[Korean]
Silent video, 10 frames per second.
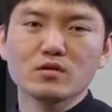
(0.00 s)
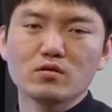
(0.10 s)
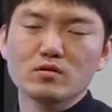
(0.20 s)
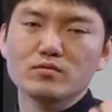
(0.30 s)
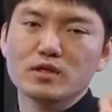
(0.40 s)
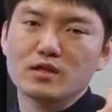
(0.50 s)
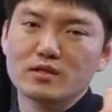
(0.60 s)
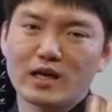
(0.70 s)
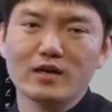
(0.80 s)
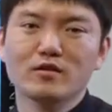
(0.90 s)

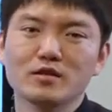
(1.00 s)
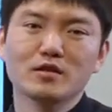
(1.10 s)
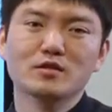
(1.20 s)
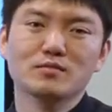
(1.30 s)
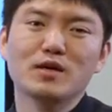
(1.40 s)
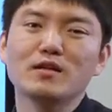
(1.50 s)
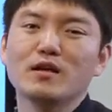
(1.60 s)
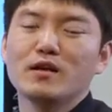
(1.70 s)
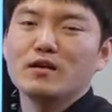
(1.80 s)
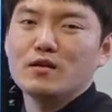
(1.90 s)
여러분한테는 당연한
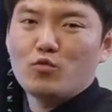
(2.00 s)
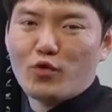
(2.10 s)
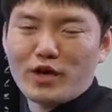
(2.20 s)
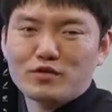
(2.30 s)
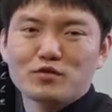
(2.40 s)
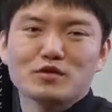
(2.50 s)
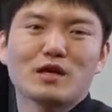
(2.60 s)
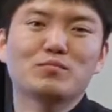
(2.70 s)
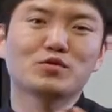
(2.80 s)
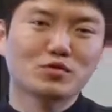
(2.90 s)
얘기지만 왜 그런지
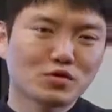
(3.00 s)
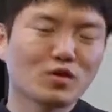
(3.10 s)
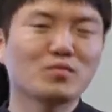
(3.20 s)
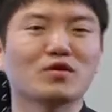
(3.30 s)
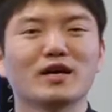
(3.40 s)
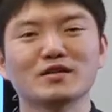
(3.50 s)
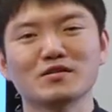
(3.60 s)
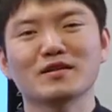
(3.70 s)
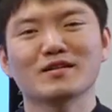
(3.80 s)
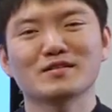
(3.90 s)
한 번 더 설명을
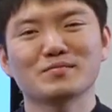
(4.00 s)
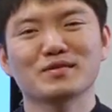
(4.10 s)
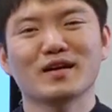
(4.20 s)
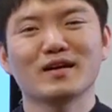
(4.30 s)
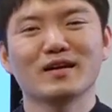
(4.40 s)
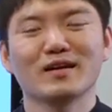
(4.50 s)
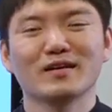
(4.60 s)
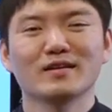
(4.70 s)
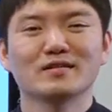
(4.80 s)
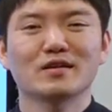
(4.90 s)
하셔야 되겠습니다.
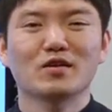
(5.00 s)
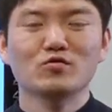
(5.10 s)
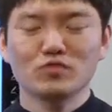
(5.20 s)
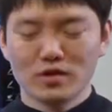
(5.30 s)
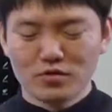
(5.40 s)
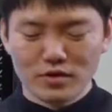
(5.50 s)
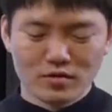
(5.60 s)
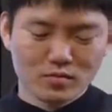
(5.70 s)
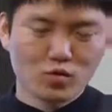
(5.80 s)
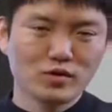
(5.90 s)
자 결국 이거예요
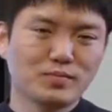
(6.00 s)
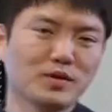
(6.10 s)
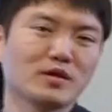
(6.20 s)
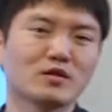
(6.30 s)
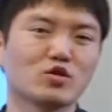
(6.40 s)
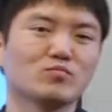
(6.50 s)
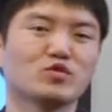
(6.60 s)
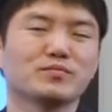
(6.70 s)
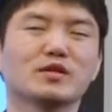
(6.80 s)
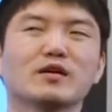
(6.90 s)
여러분 트위스핑 이게
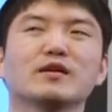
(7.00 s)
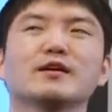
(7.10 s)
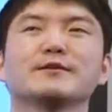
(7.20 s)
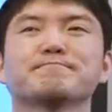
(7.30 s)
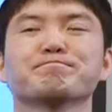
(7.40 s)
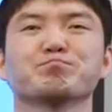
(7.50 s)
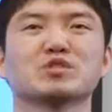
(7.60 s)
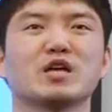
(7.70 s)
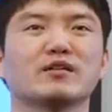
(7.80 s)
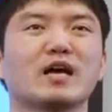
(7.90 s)
전부입니다.
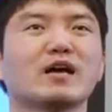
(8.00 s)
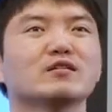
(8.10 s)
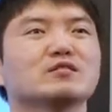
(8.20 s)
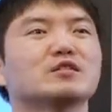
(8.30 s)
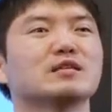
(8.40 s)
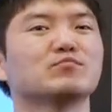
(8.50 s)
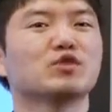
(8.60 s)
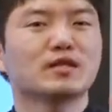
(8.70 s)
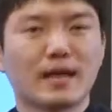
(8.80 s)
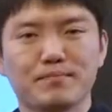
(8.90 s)
자 나는
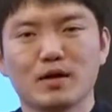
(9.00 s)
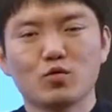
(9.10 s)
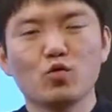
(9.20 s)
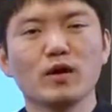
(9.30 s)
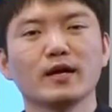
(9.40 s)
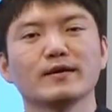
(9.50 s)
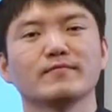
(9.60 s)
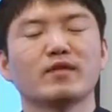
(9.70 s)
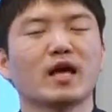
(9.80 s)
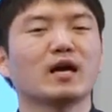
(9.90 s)
질문에 답하고
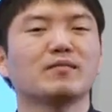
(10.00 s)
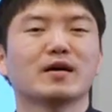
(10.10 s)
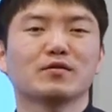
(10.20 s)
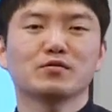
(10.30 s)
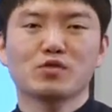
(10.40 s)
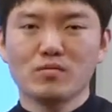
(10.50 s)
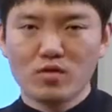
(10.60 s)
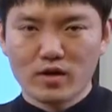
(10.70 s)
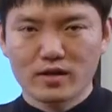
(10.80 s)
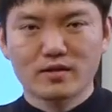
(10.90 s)
내가 말한 거
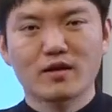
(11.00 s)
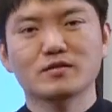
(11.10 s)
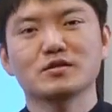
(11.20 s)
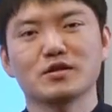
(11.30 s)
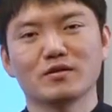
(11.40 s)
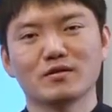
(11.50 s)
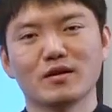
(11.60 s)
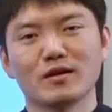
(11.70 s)
설명하겠다가 끝이에요.